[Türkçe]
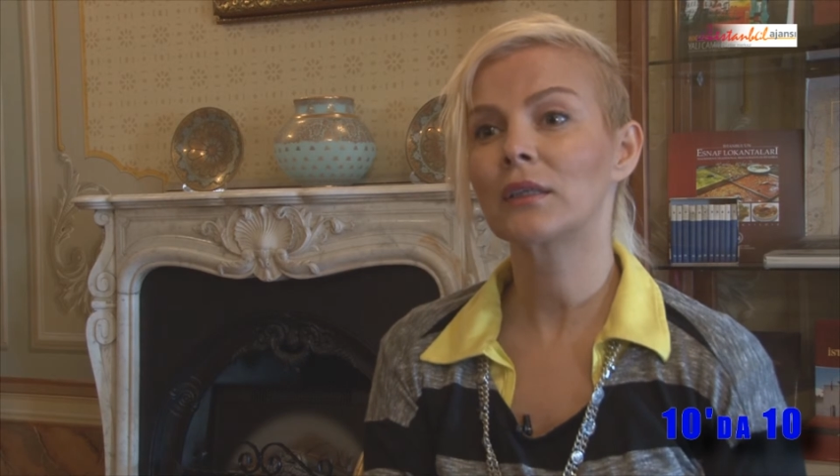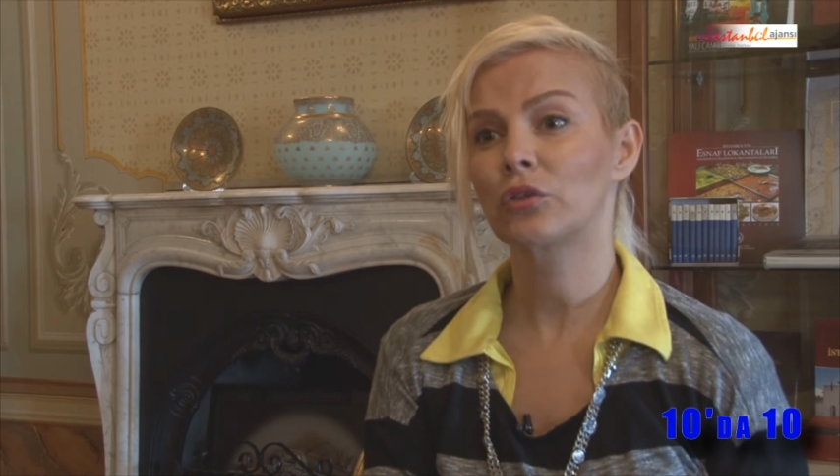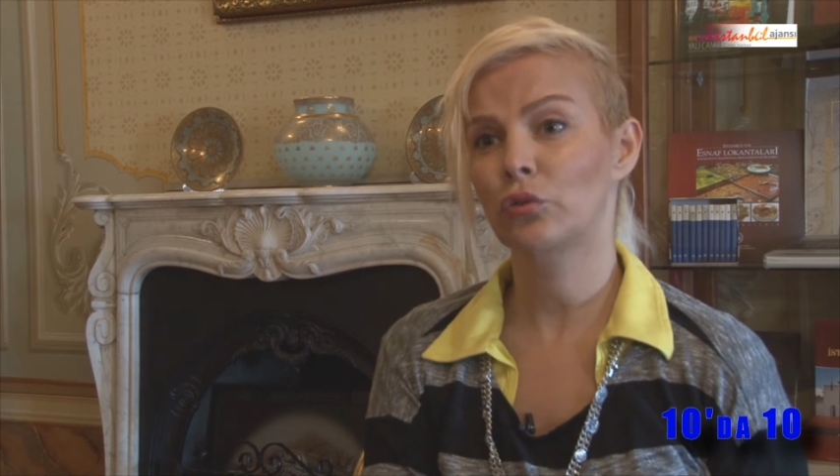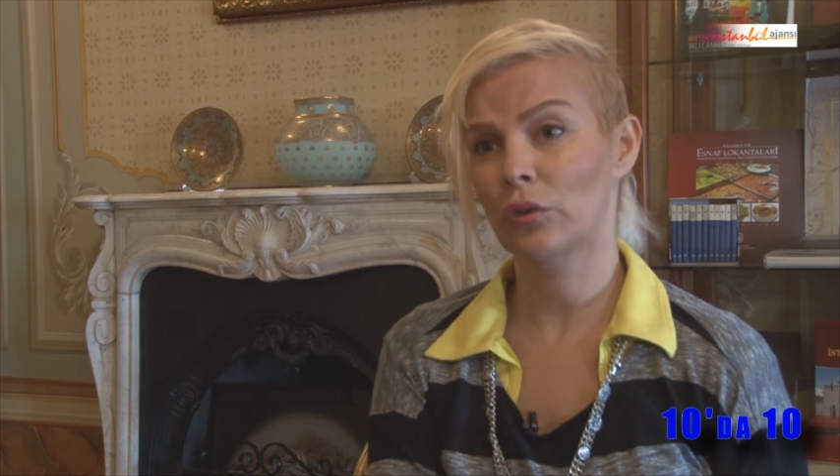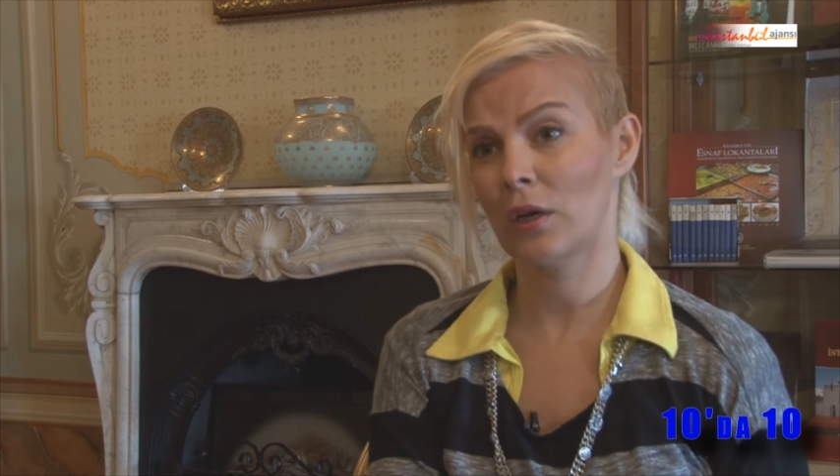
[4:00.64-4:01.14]
iyi
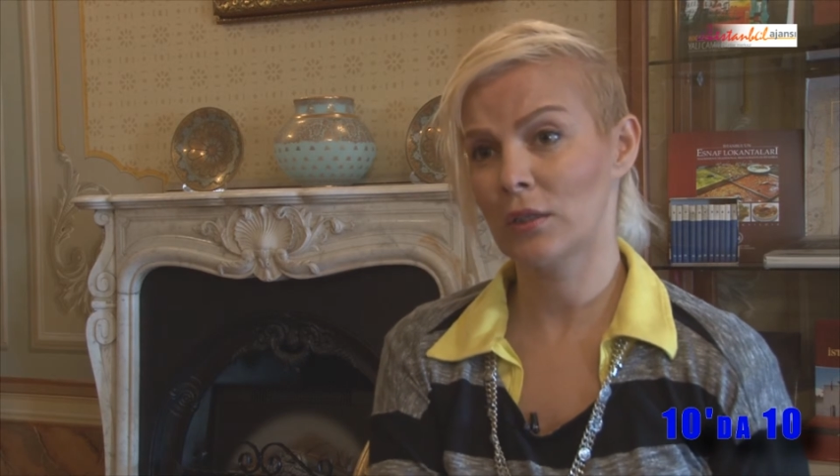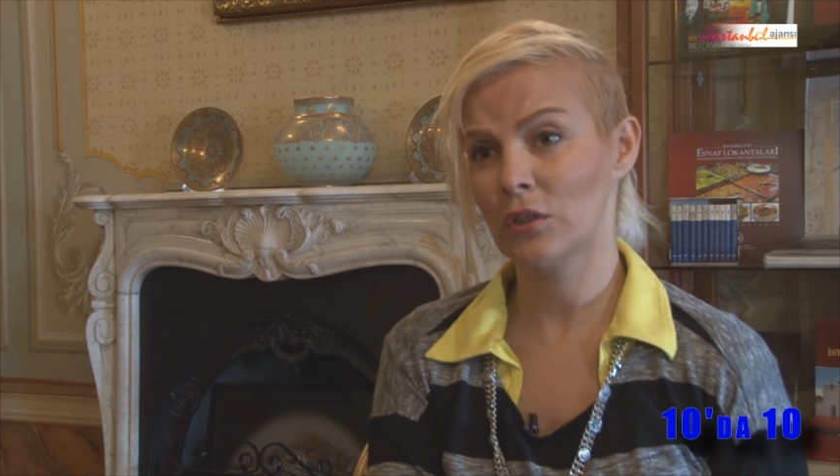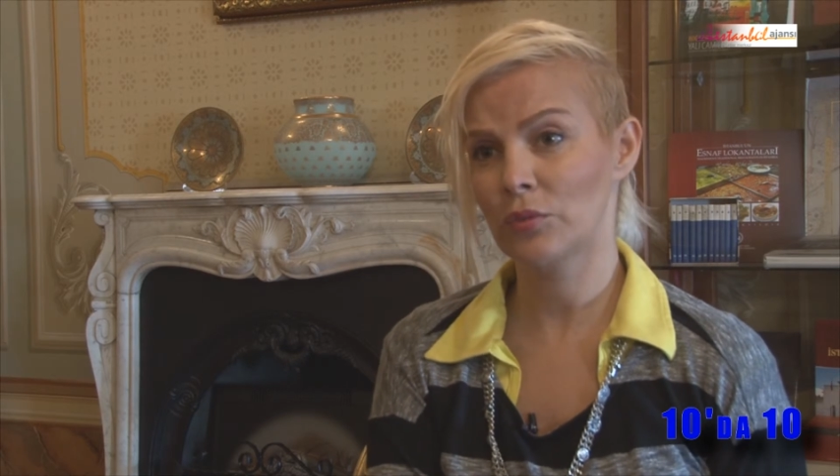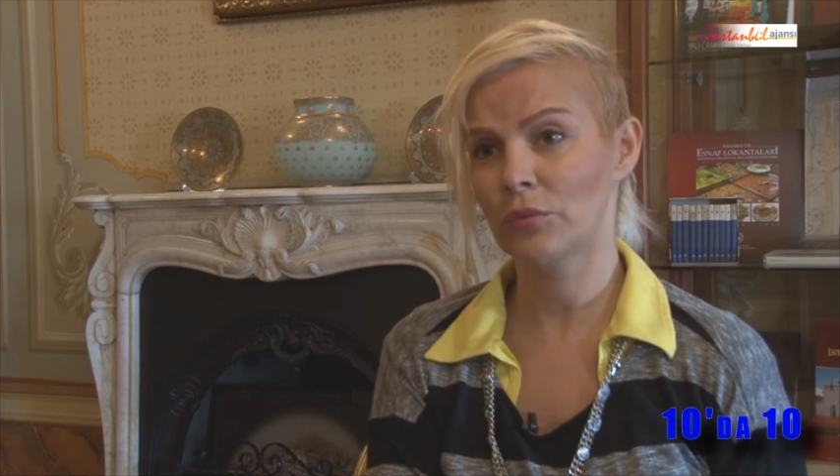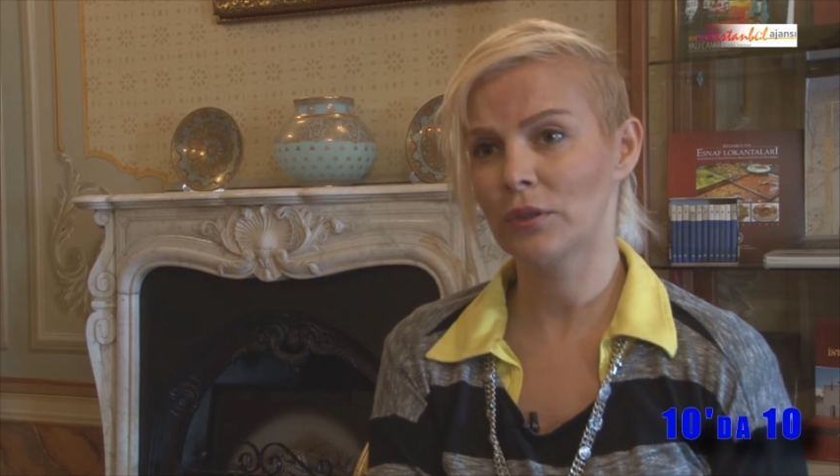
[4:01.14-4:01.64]
koşullarda
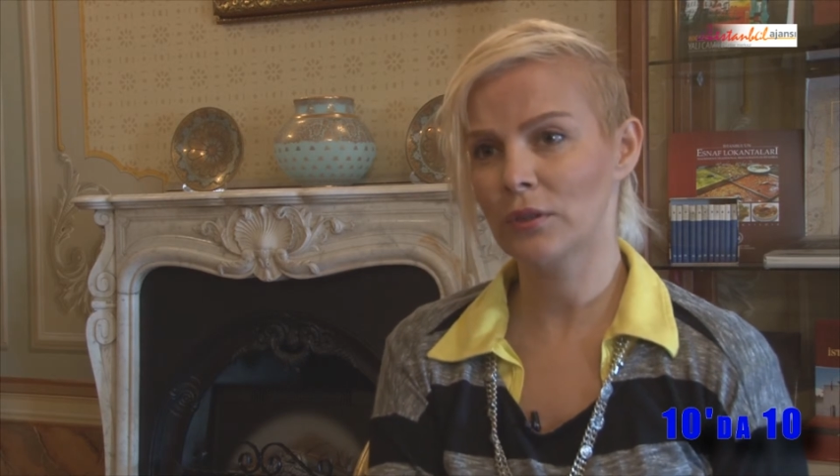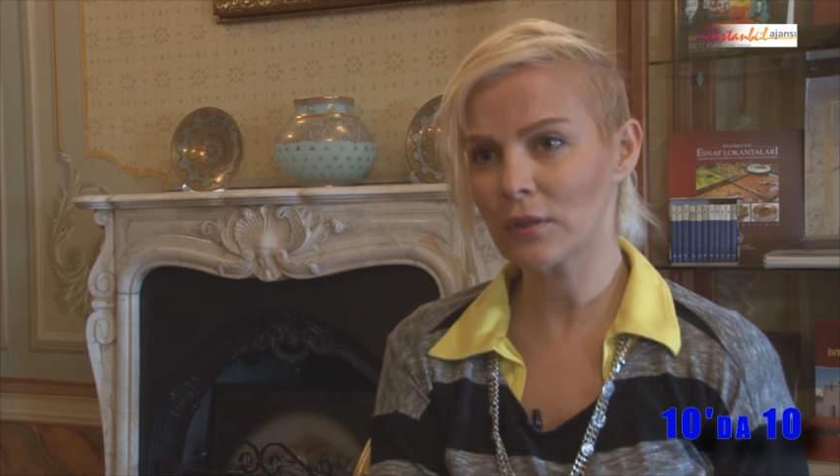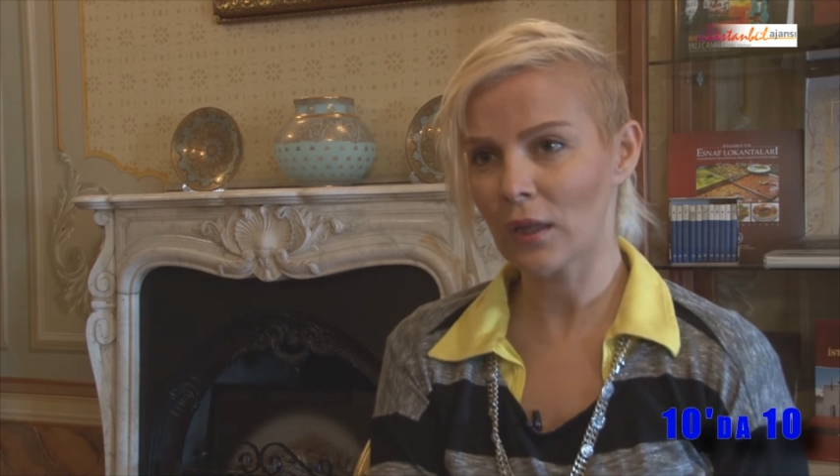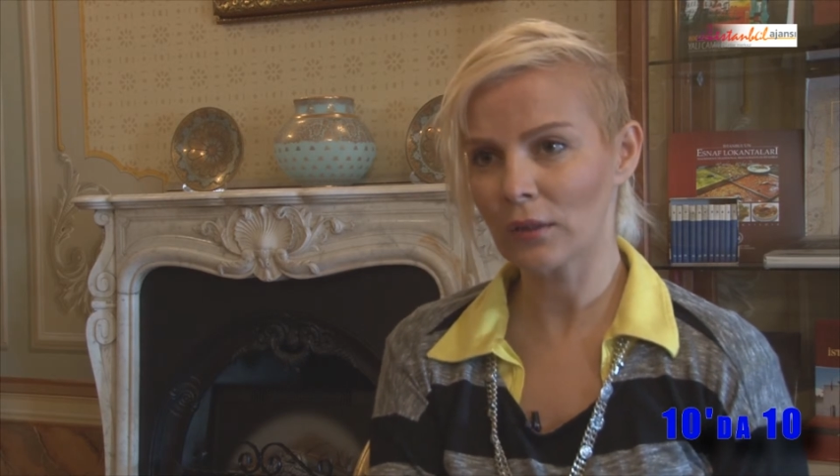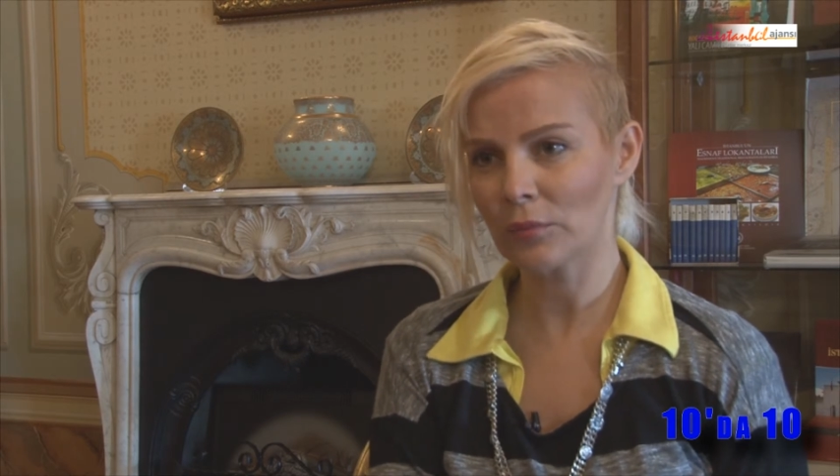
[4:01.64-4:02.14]
yaşamalarını
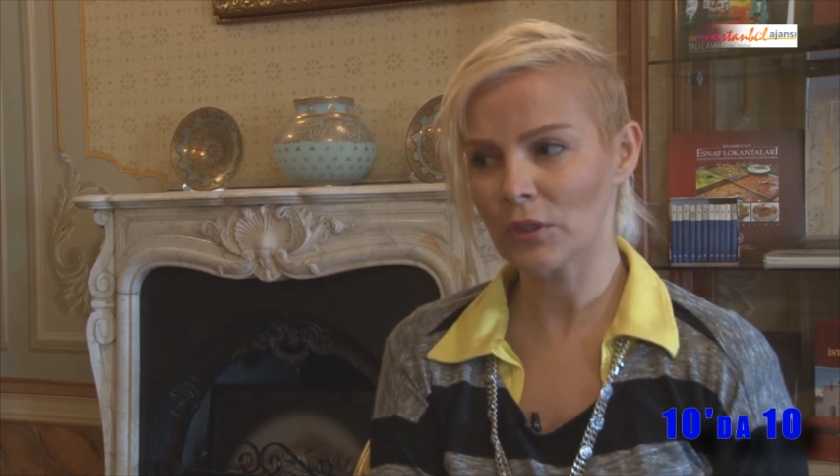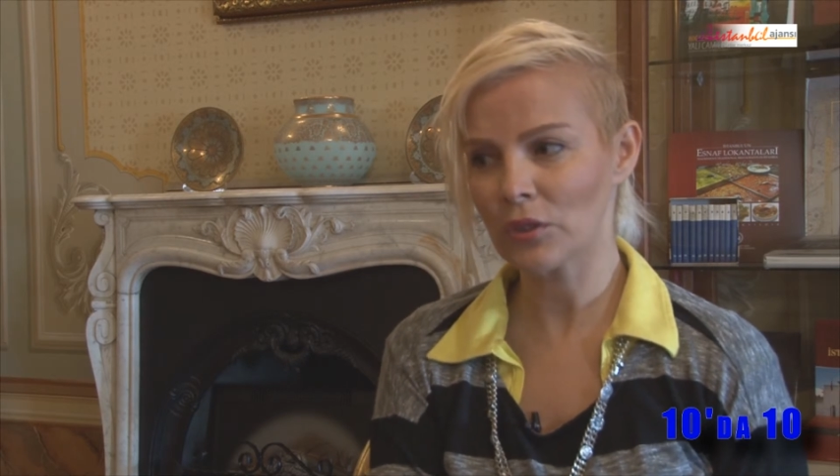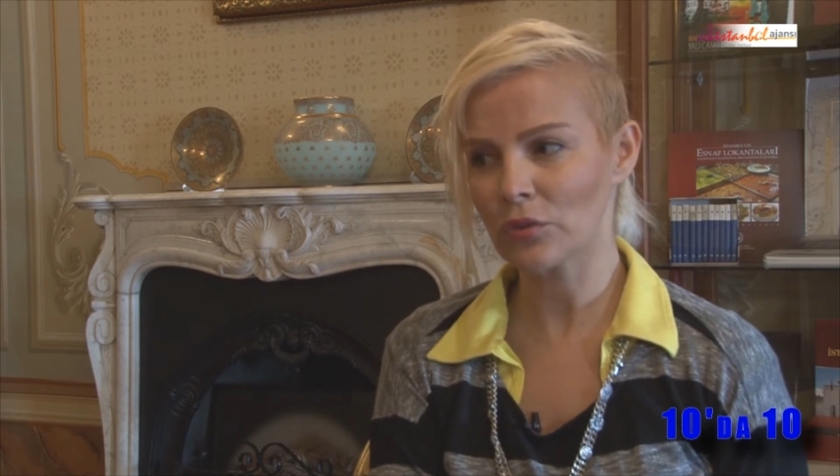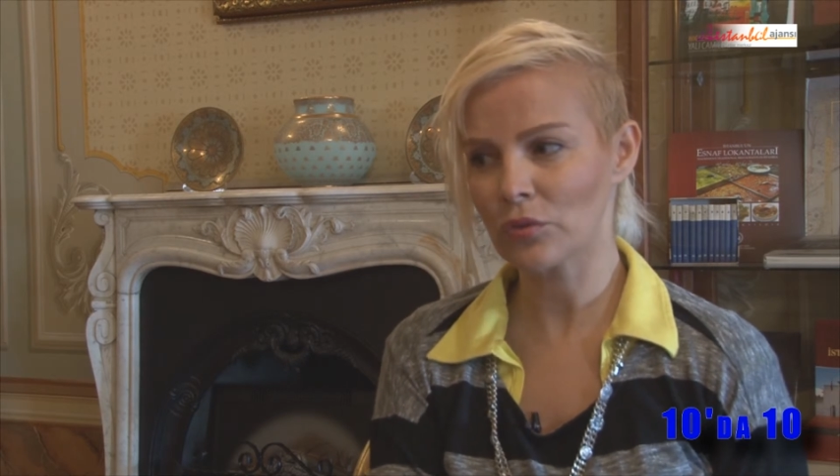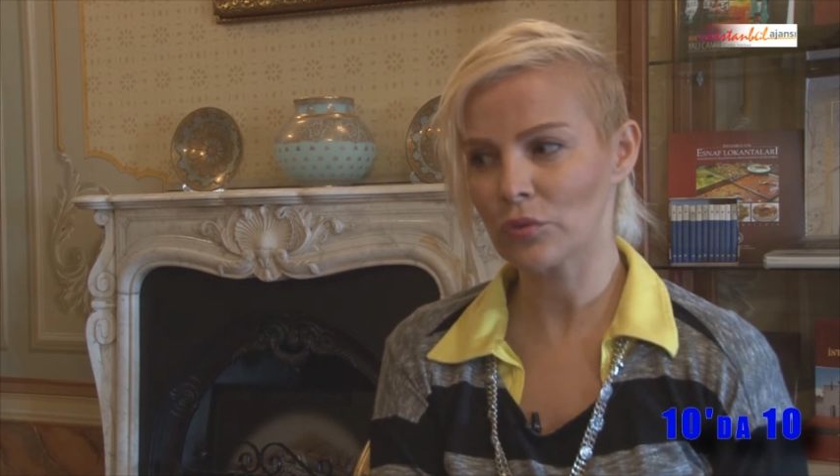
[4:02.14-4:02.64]
sağlamaya
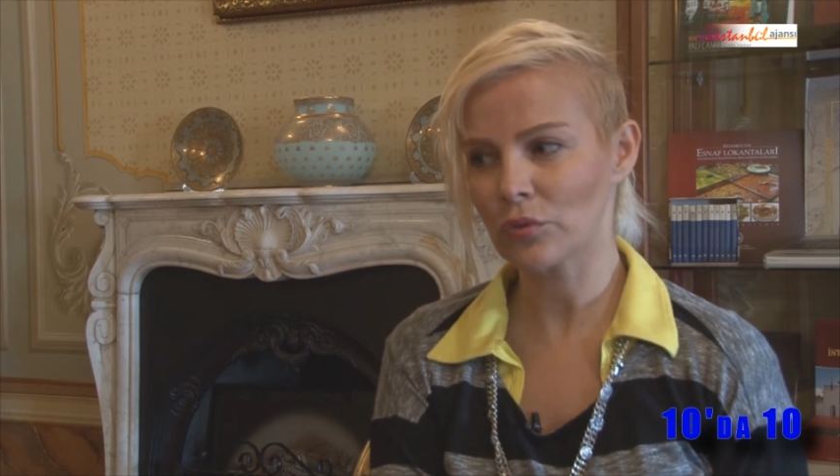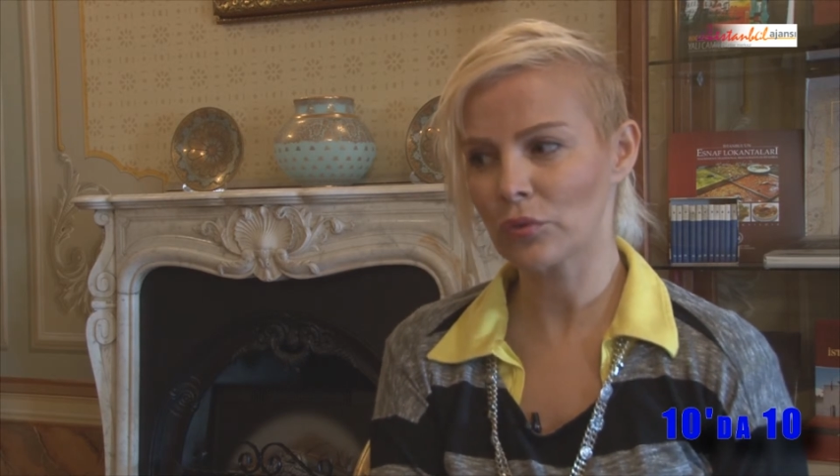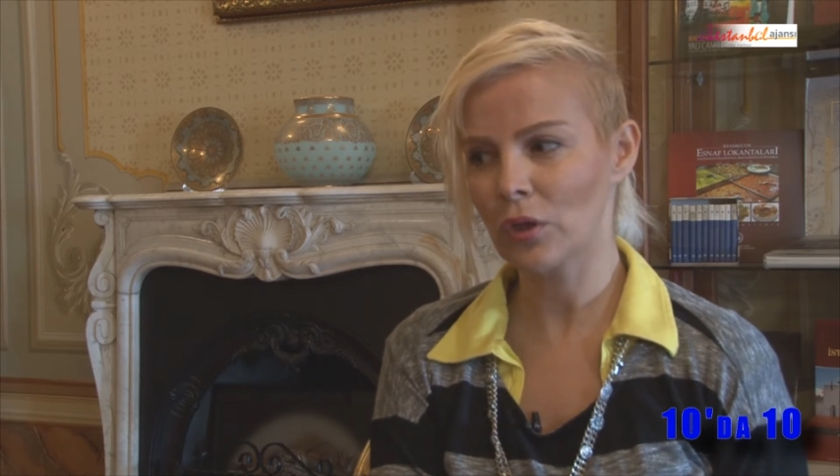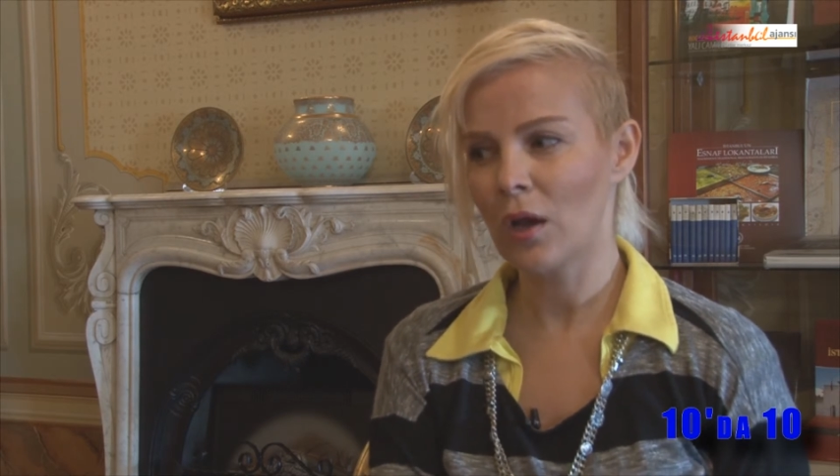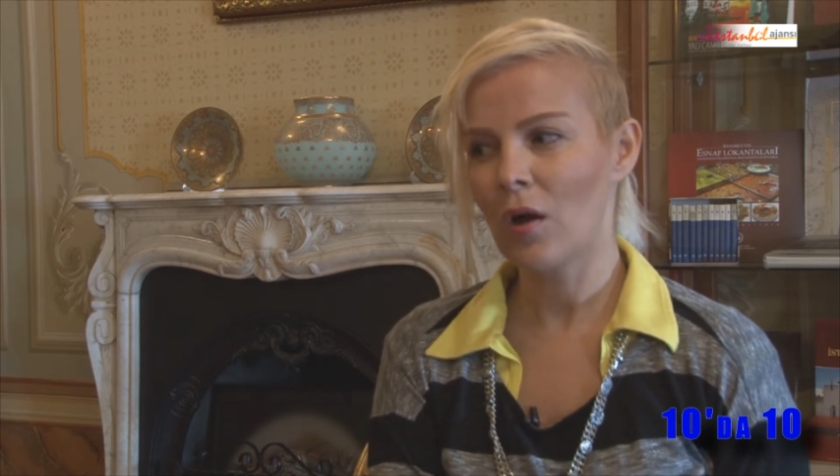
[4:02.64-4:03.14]
çalışıyoruz.